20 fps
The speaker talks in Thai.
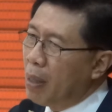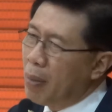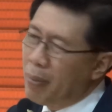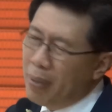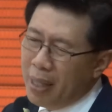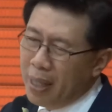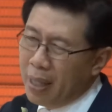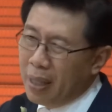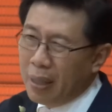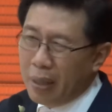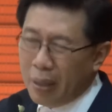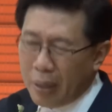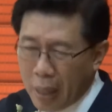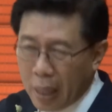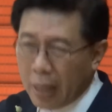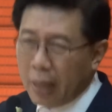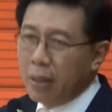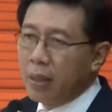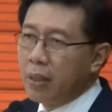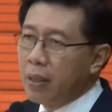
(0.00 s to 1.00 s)
คนไม่มี
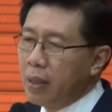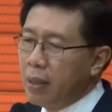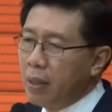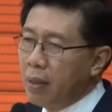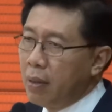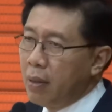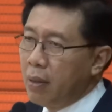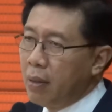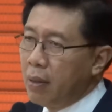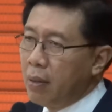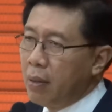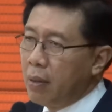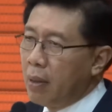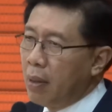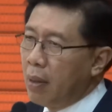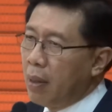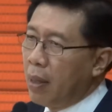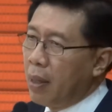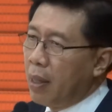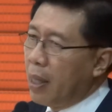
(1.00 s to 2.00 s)
เงิน
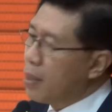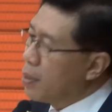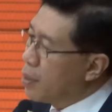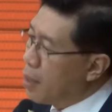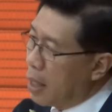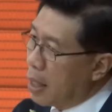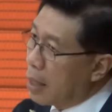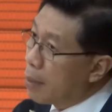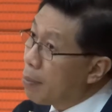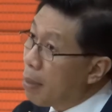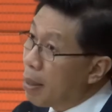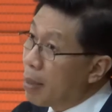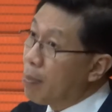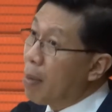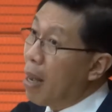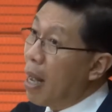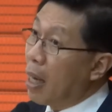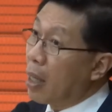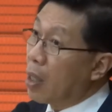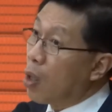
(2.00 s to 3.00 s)
เรียนเสือก็ไม่
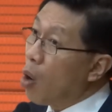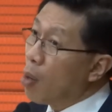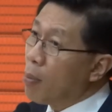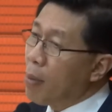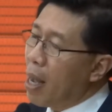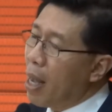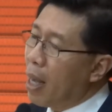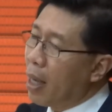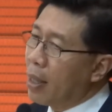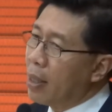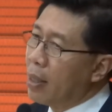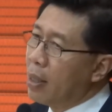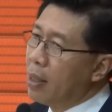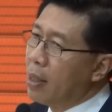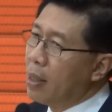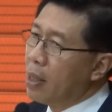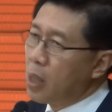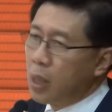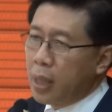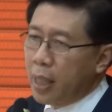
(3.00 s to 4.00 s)
มากน้อยมาก
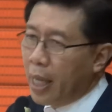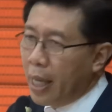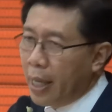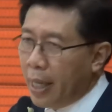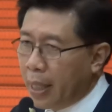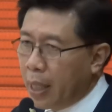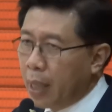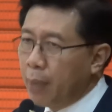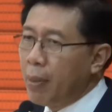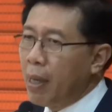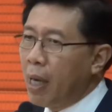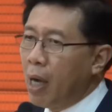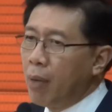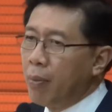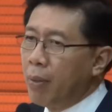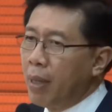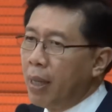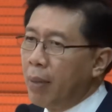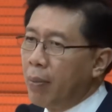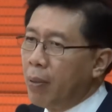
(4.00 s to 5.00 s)
เครดิตก็ไม่
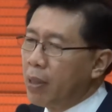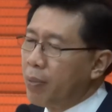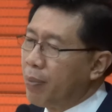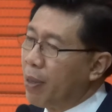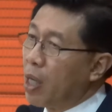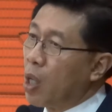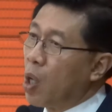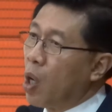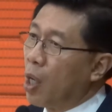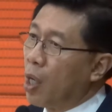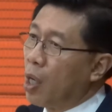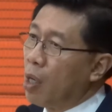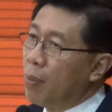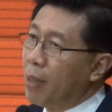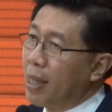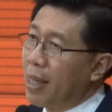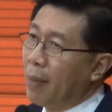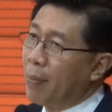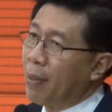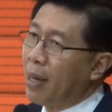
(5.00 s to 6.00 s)
ค่อยมีเพราะสมัยก่อน
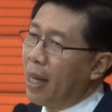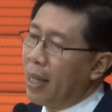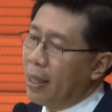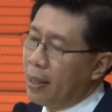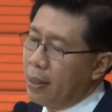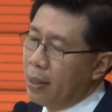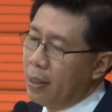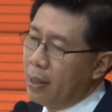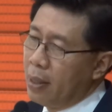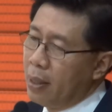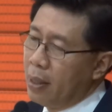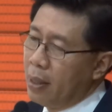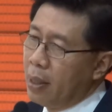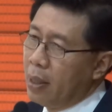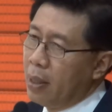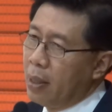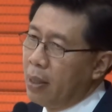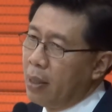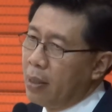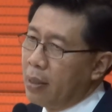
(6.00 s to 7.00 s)
ก็ไม่ได้ทำอะไร
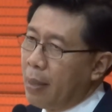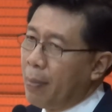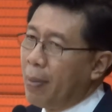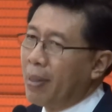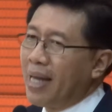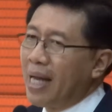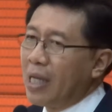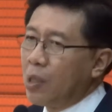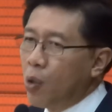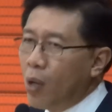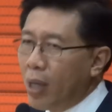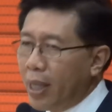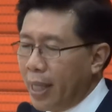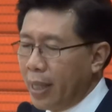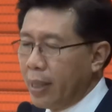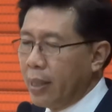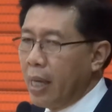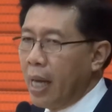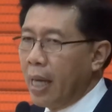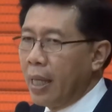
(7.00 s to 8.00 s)
แต่มาตั้งธุร
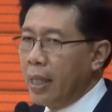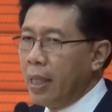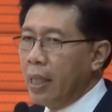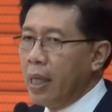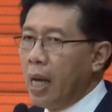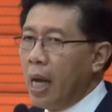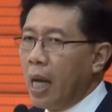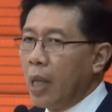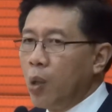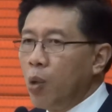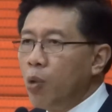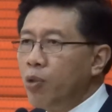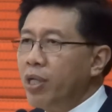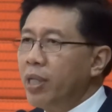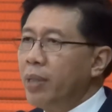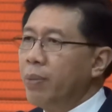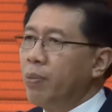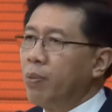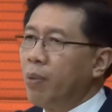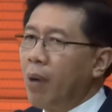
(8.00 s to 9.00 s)
กิจอันนี้อายุ
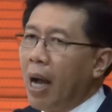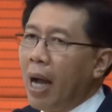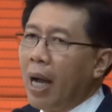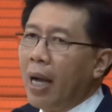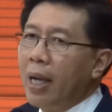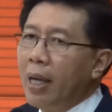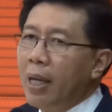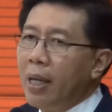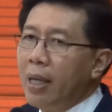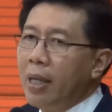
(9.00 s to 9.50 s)
40 กว่า